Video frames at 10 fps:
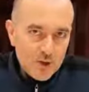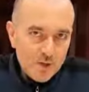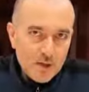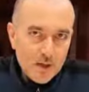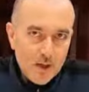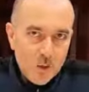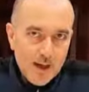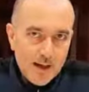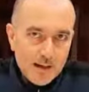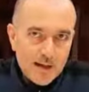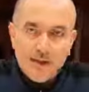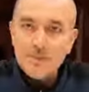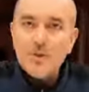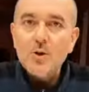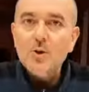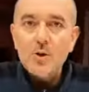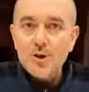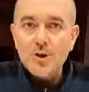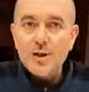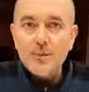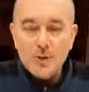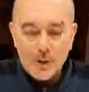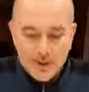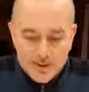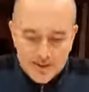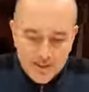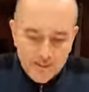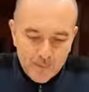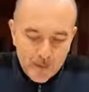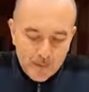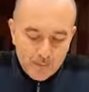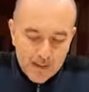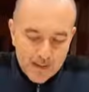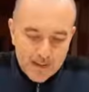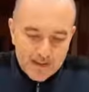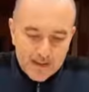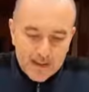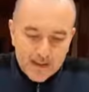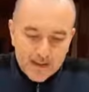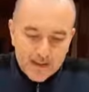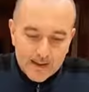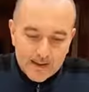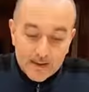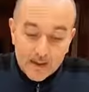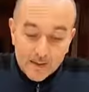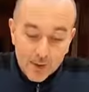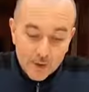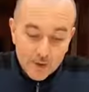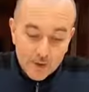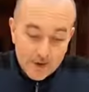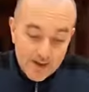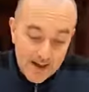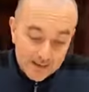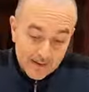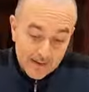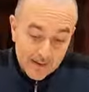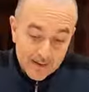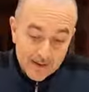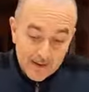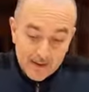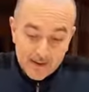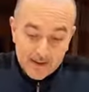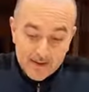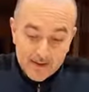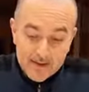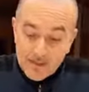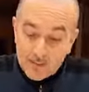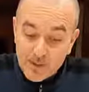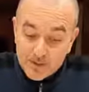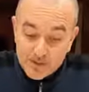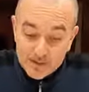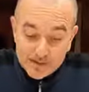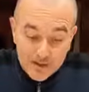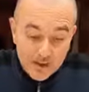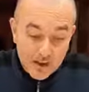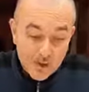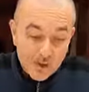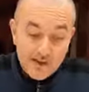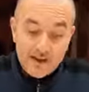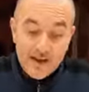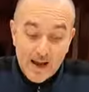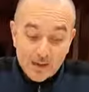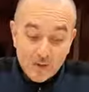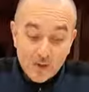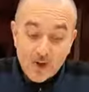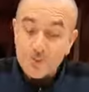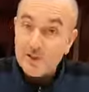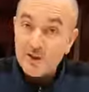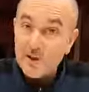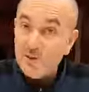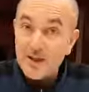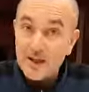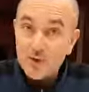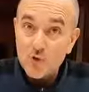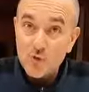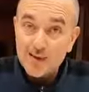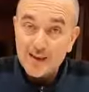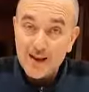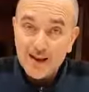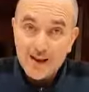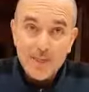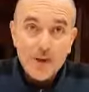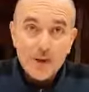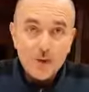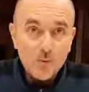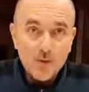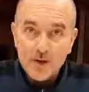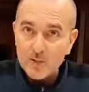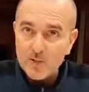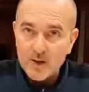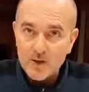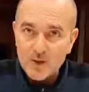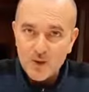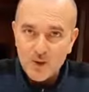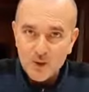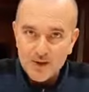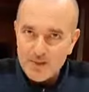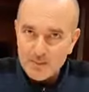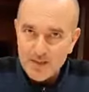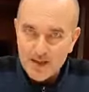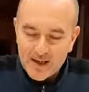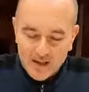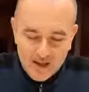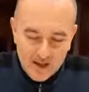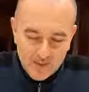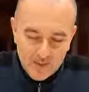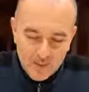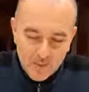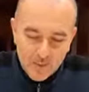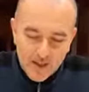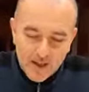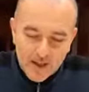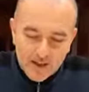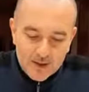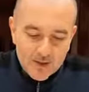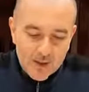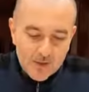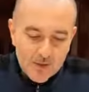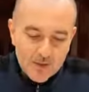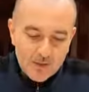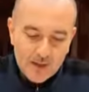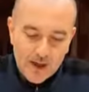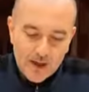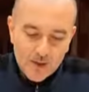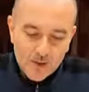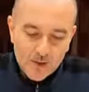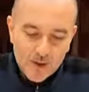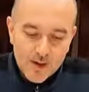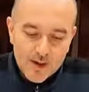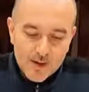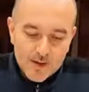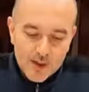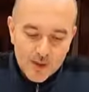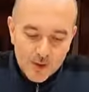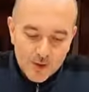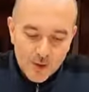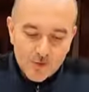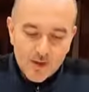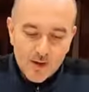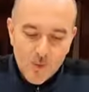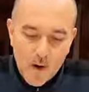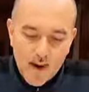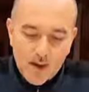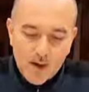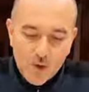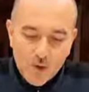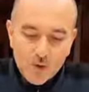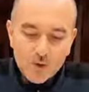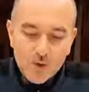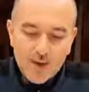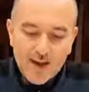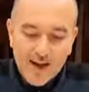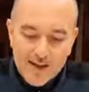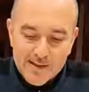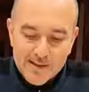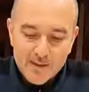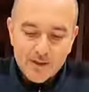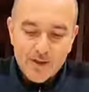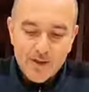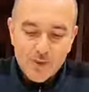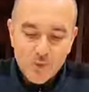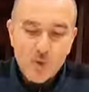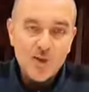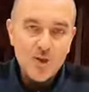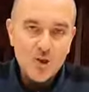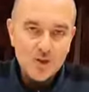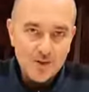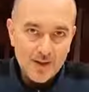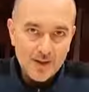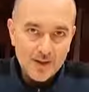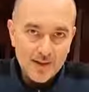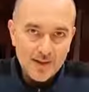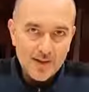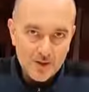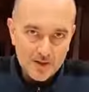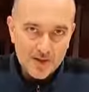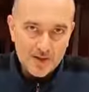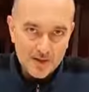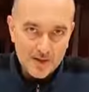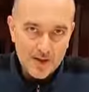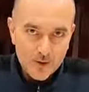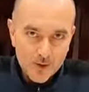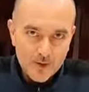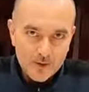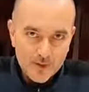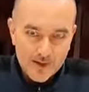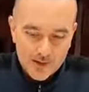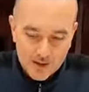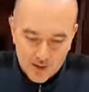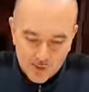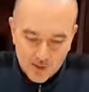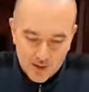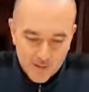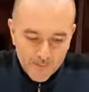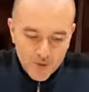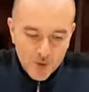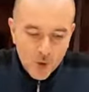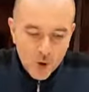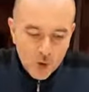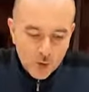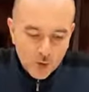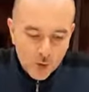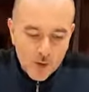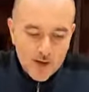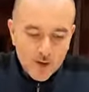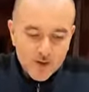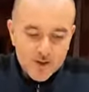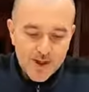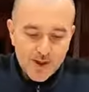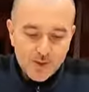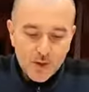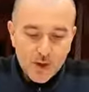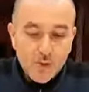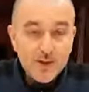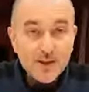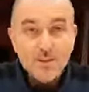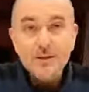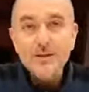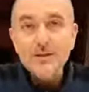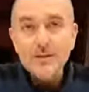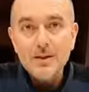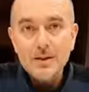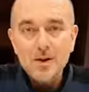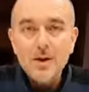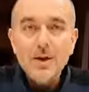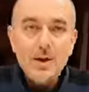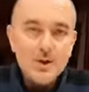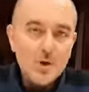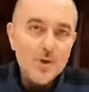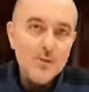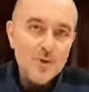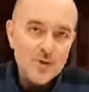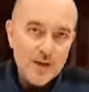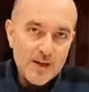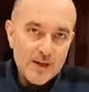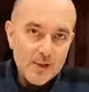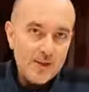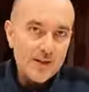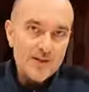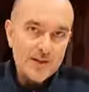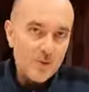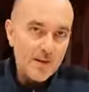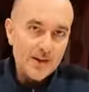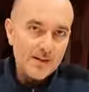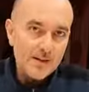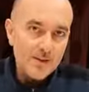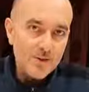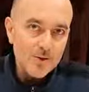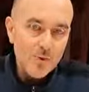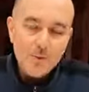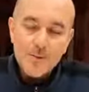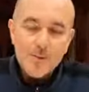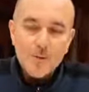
ci mette in guardia. Al capitolo 12 dell'Apocalisse parla del, eh, del demonio, Satana, eh, il serpente antico, il diavolo che è precipitato sulla terra dopo aver perso con San Michele Arcangelo e dice che questo drago se ne andò a far guerra contro il resto della sua discendenza, la discendenza della donna vestita di sole, contro quelli che osservano i comandamenti di Dio e sono in possesso della testimonianza di Gesù.